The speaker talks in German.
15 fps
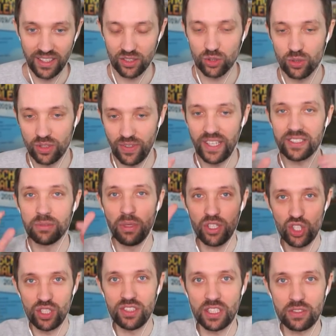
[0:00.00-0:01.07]
Also quasi man
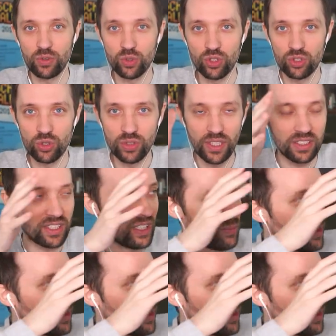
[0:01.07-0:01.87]
schießt das Foto so und dann dreht